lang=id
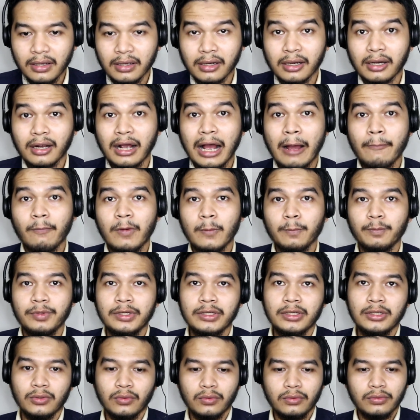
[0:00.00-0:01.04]
rekaman
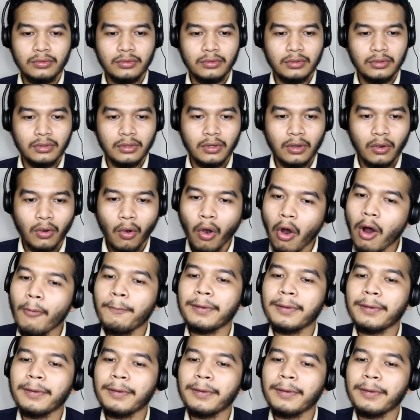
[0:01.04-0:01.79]
video. Kok